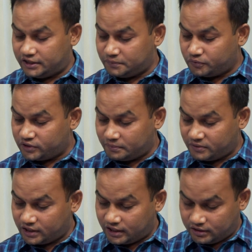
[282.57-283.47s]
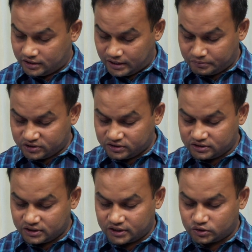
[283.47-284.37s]
এরপরে আবার আমাদের
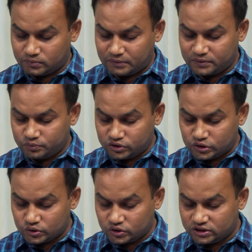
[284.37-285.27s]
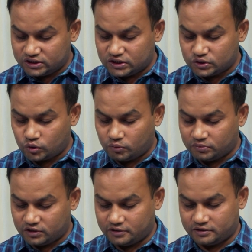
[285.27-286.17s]
যে একদম আমরা প্রতিনিয়ত যে জিনিসগুলো
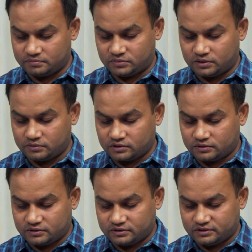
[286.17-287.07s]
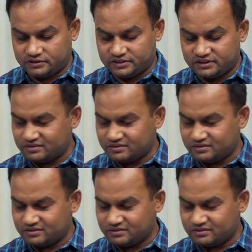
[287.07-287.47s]
এই